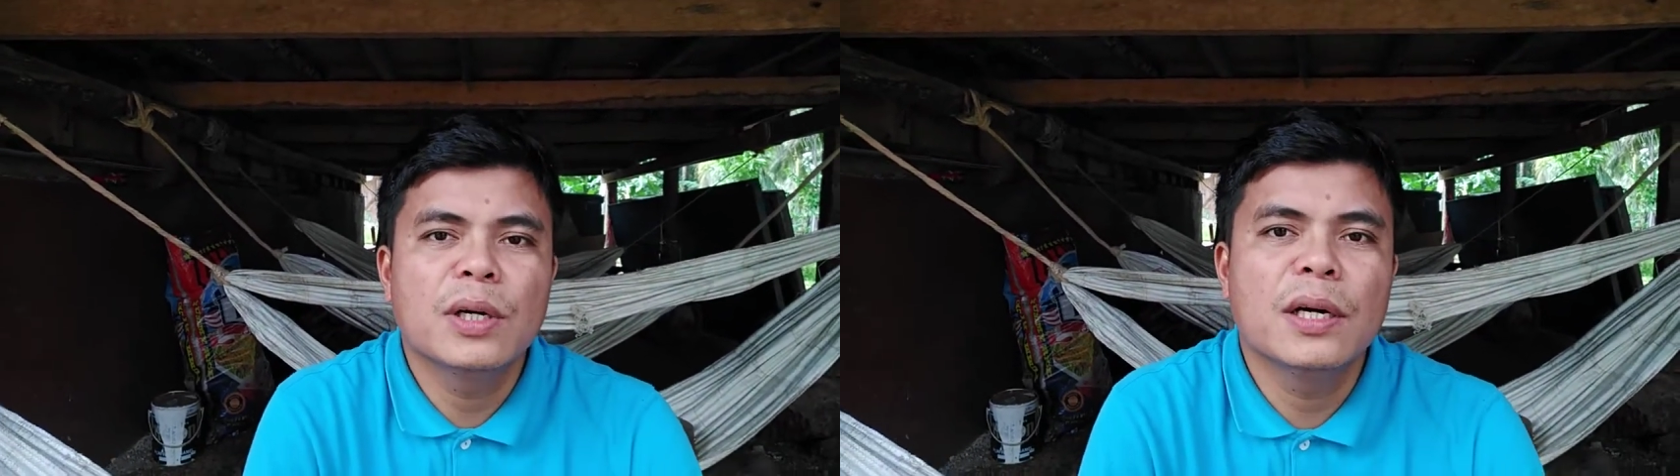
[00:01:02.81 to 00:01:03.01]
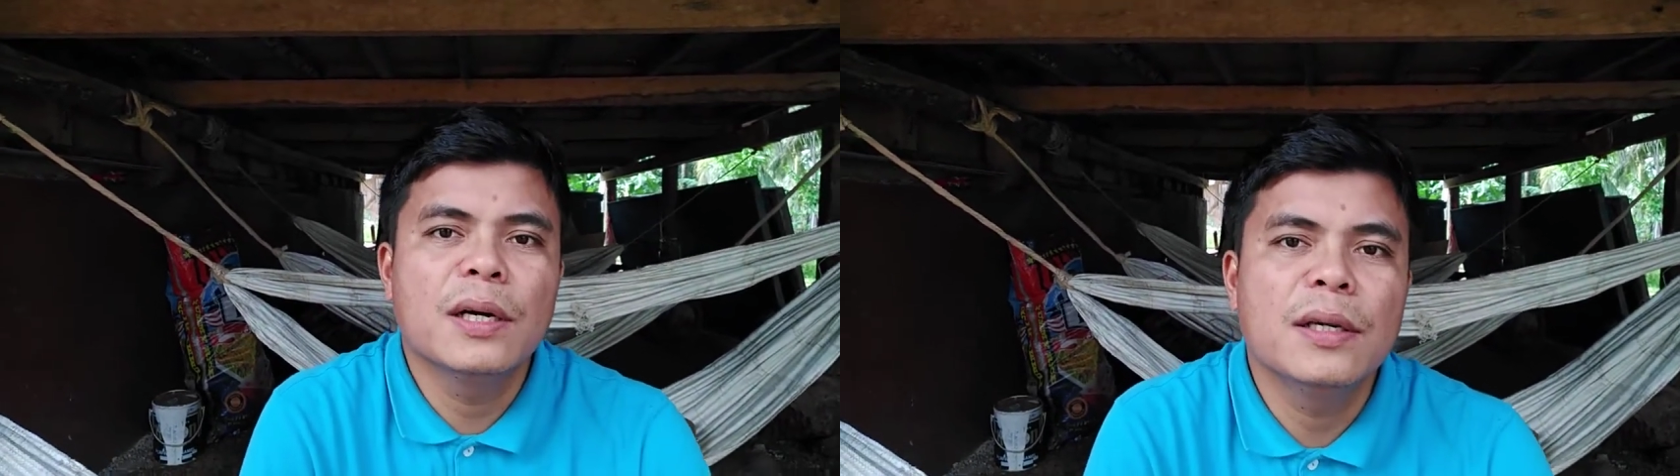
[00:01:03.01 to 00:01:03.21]

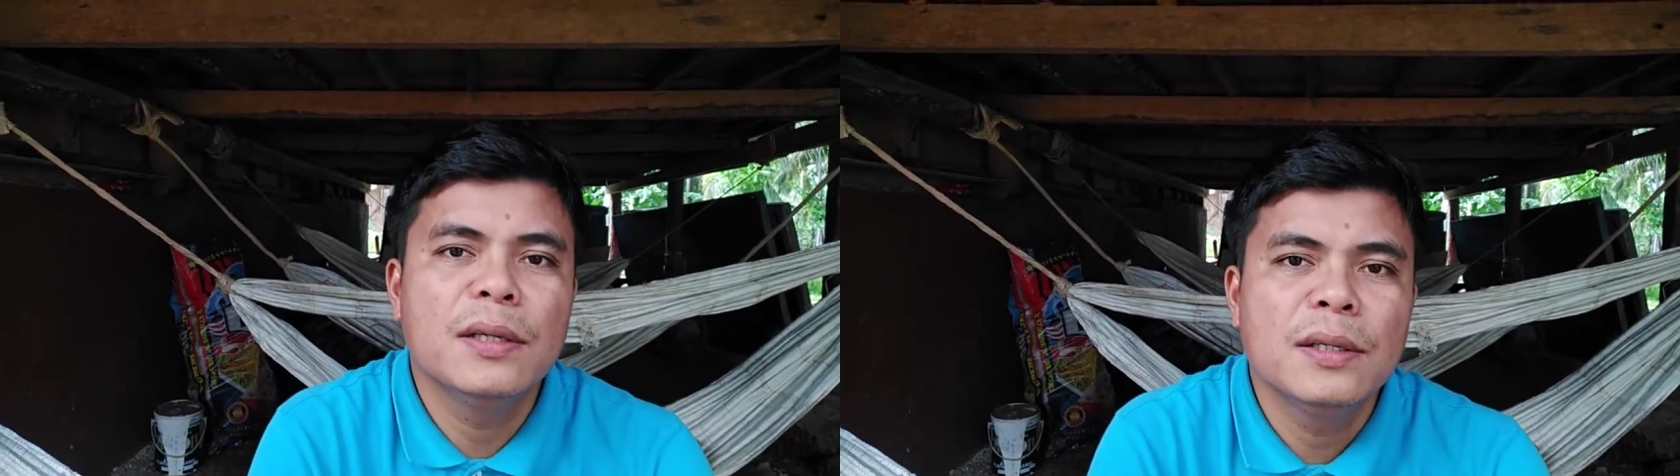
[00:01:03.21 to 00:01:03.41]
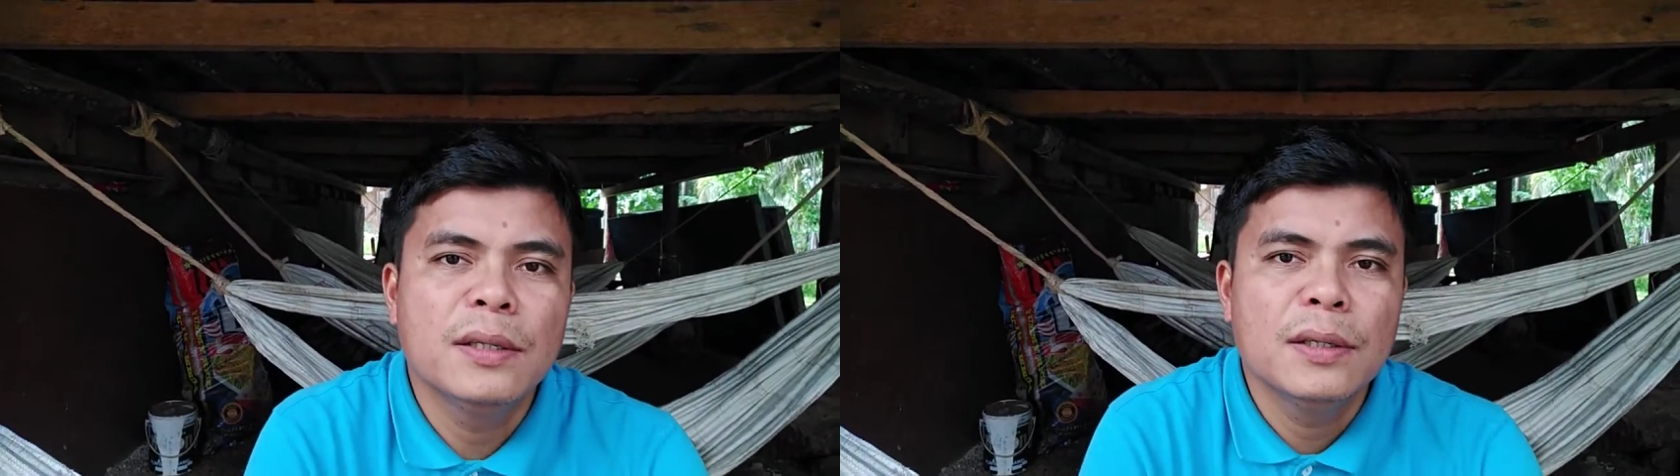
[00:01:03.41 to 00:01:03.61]
nga
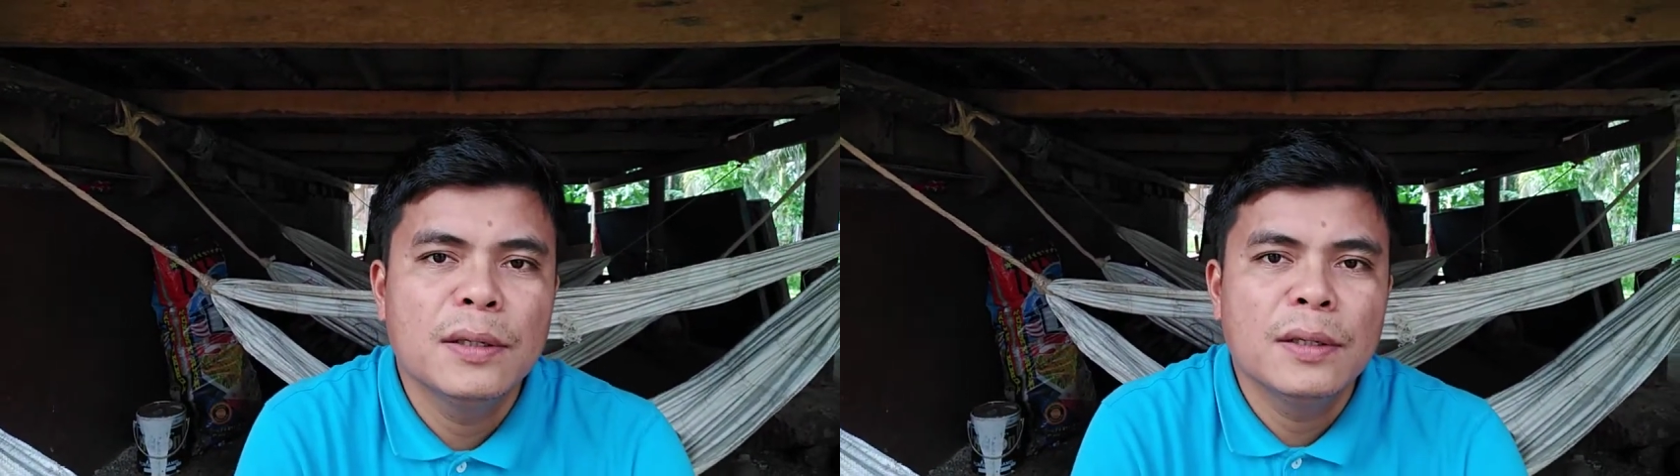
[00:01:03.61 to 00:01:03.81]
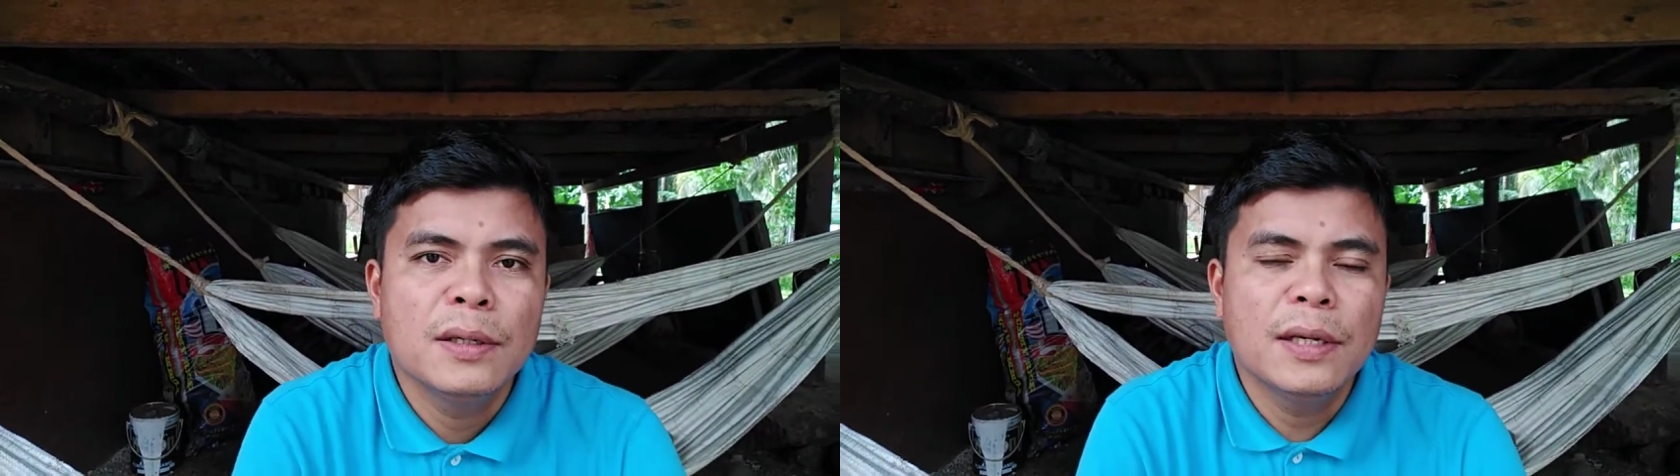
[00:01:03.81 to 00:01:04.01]

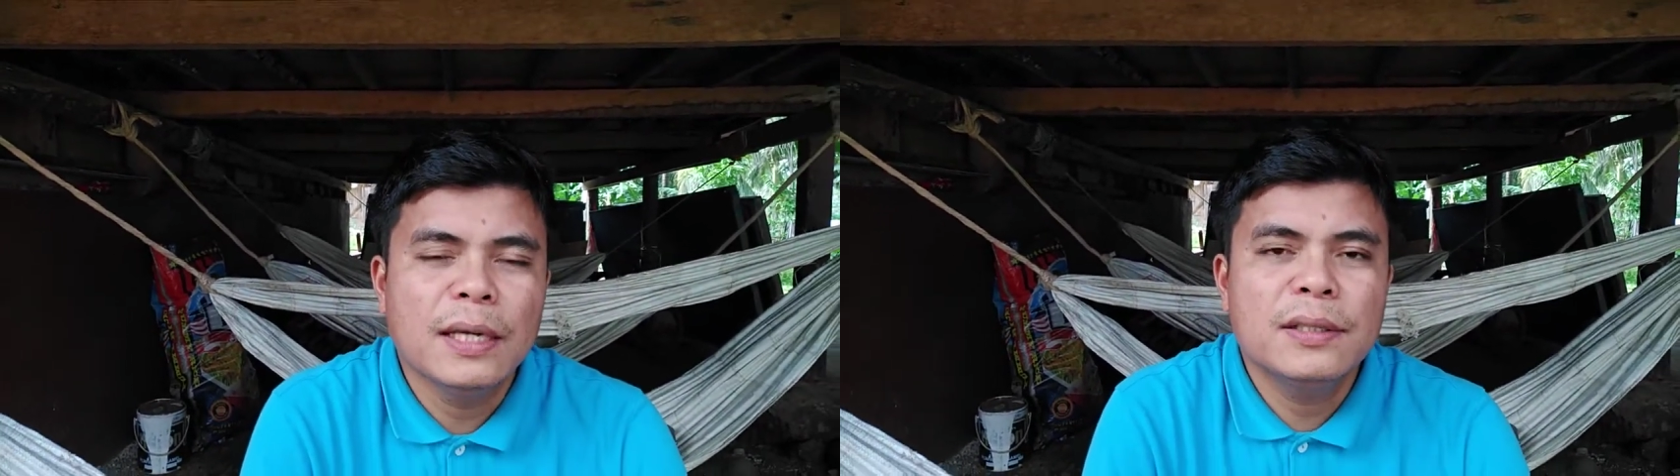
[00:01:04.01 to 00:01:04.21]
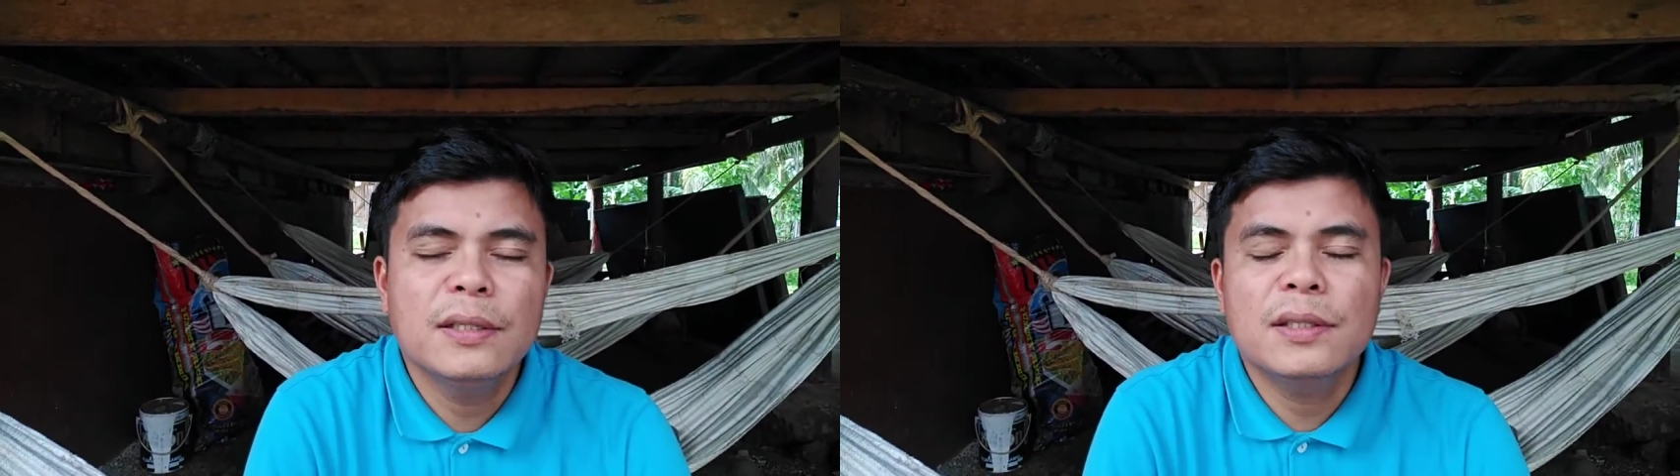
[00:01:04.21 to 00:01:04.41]
dasig